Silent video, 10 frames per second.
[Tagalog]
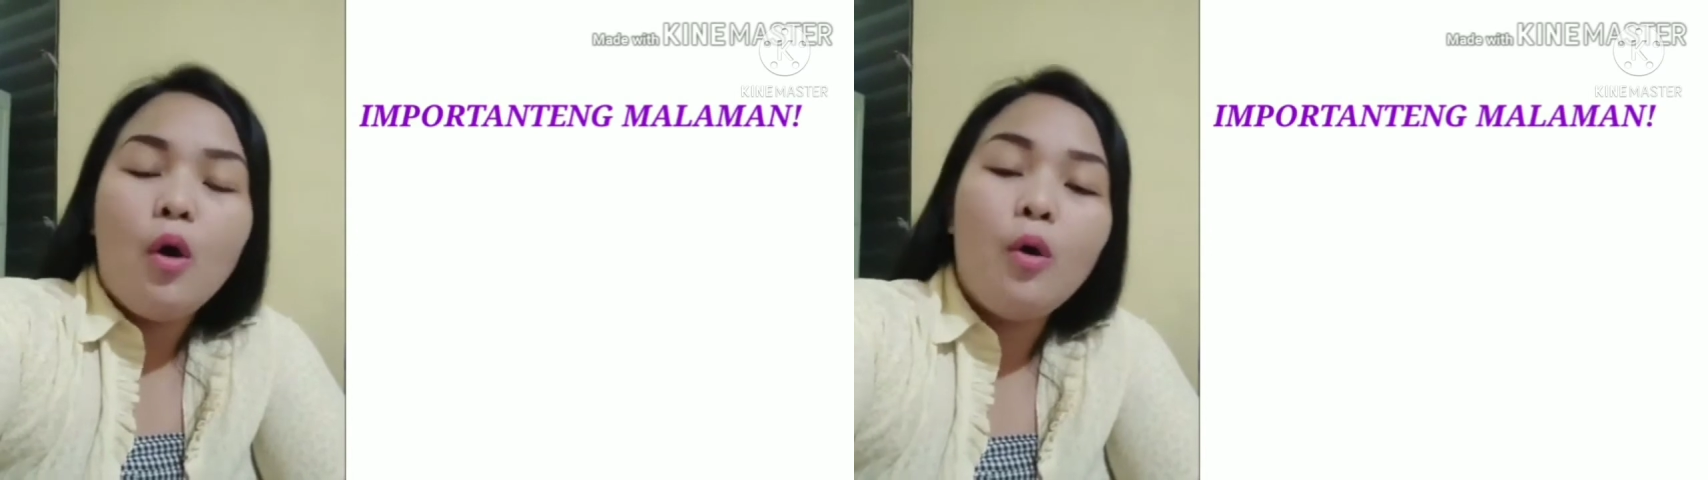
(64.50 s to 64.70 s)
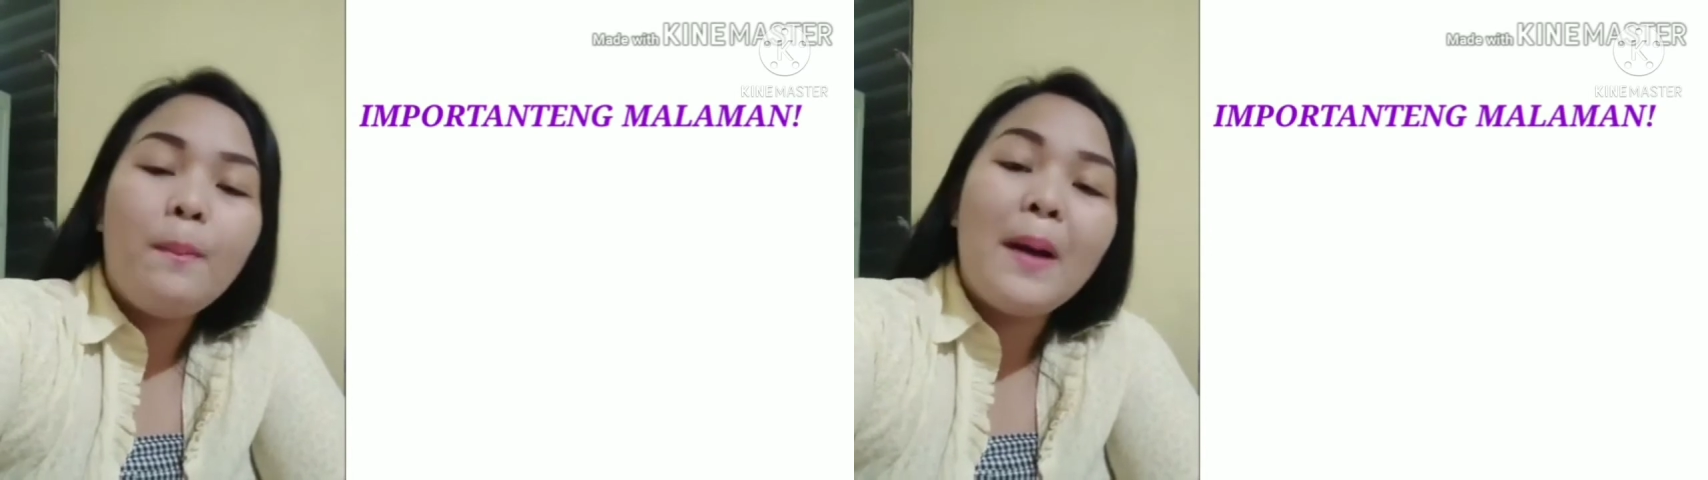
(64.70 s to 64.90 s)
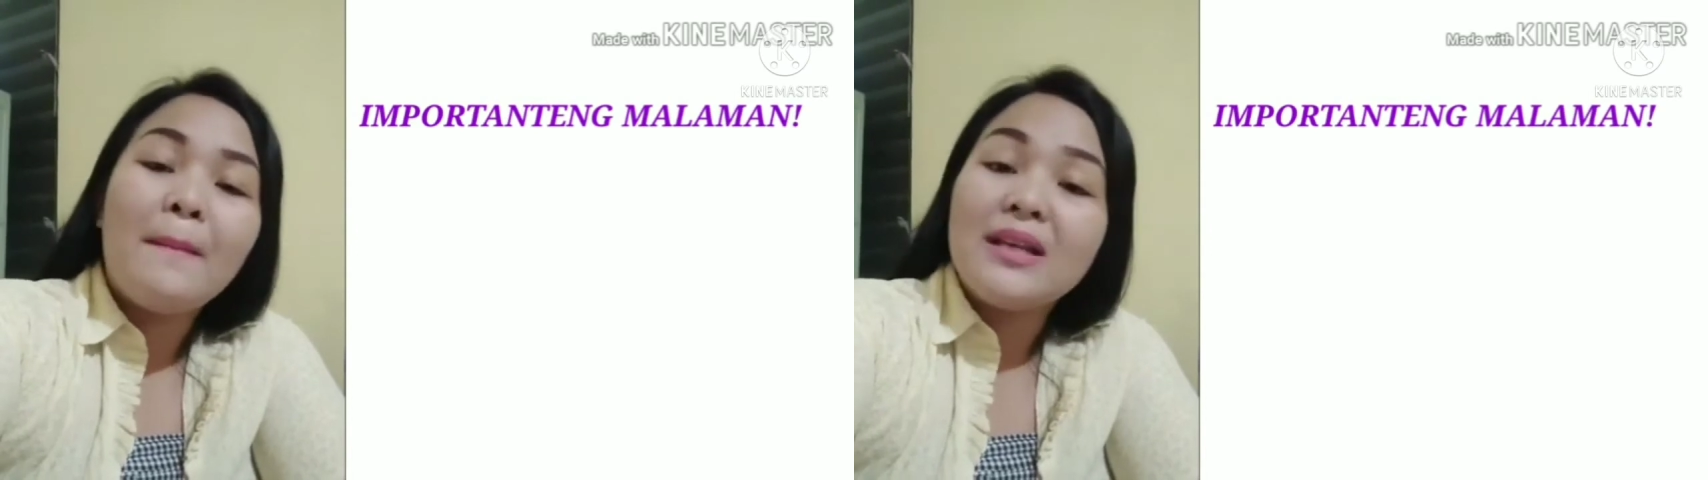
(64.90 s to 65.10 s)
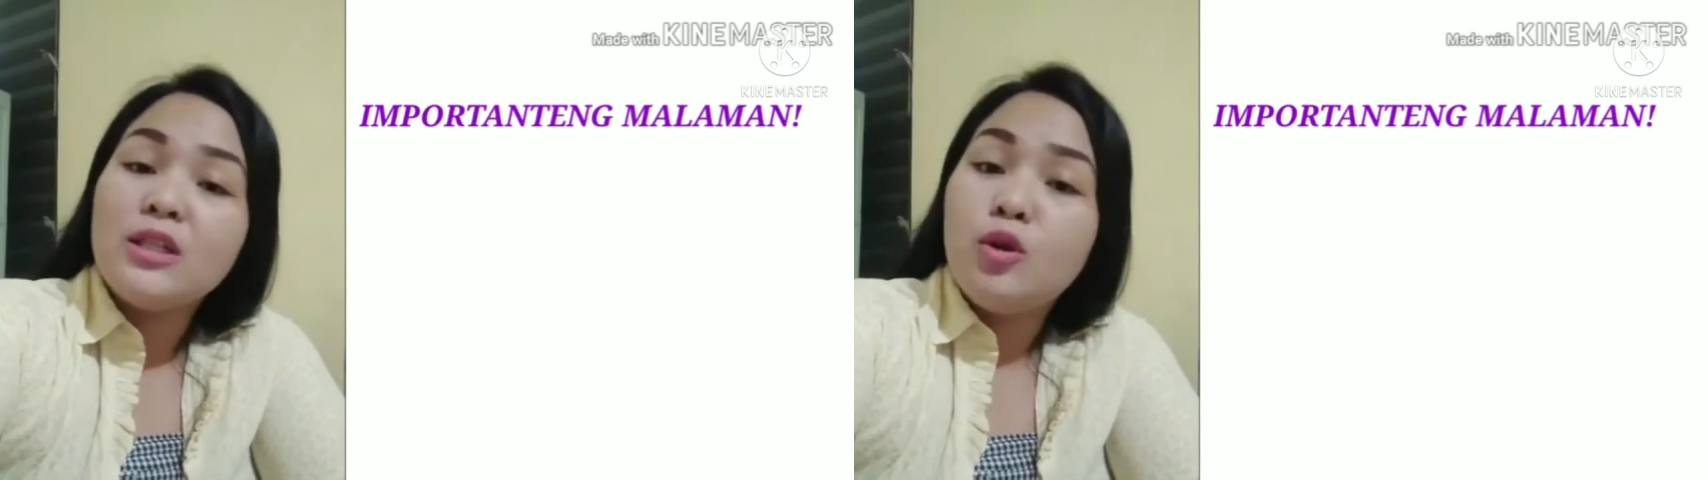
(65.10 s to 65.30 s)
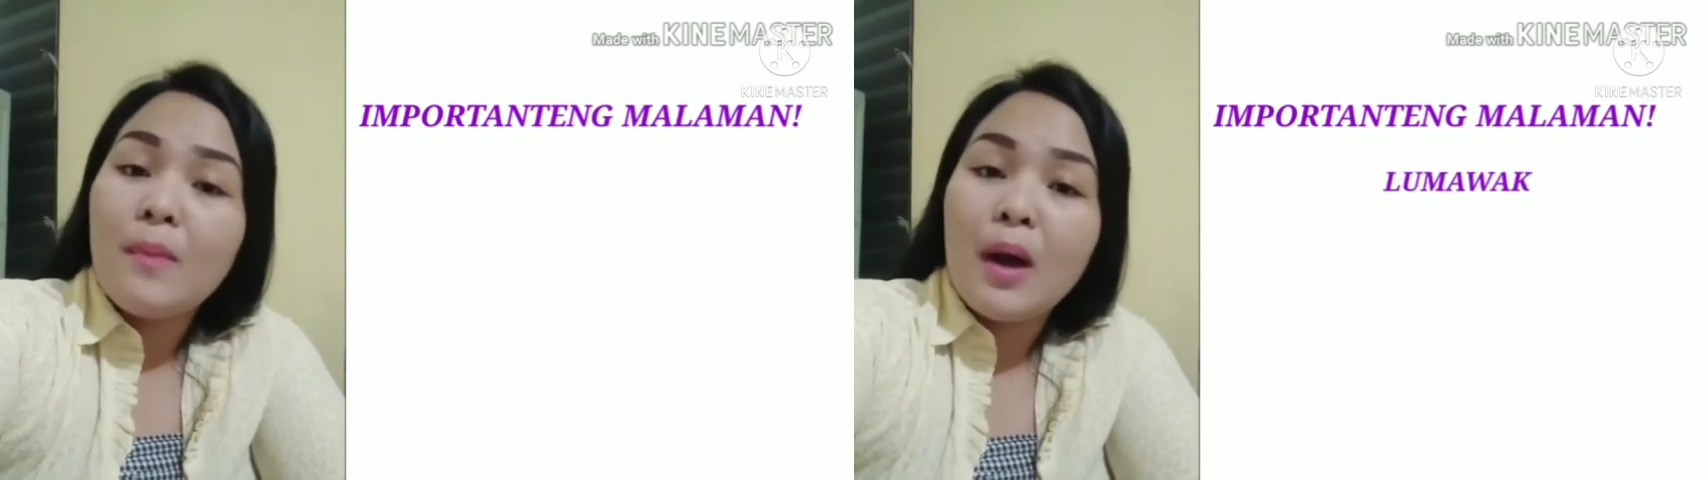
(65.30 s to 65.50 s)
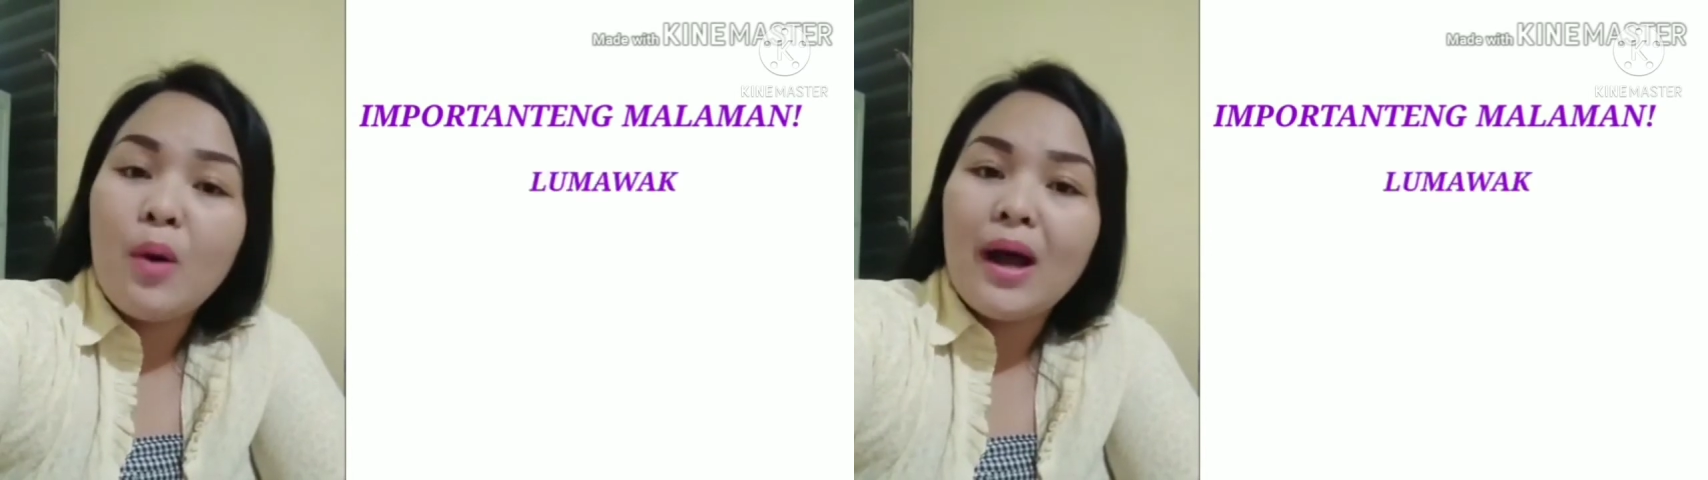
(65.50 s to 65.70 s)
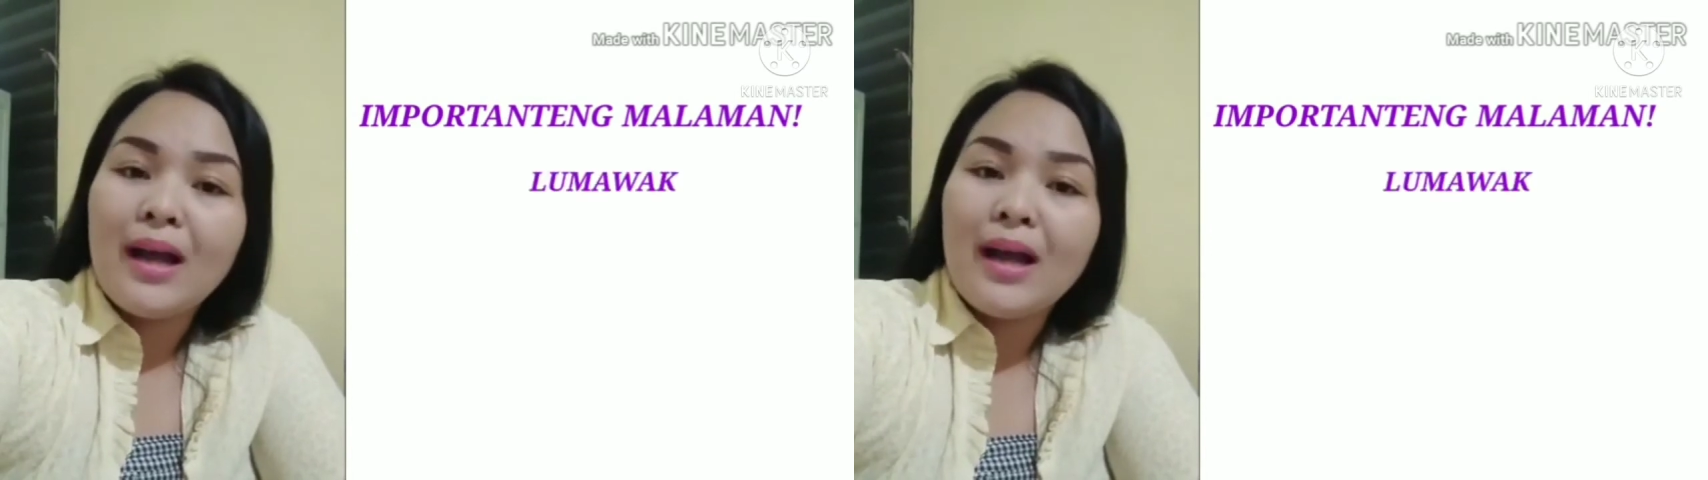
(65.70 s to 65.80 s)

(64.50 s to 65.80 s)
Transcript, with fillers: upang mas lumawak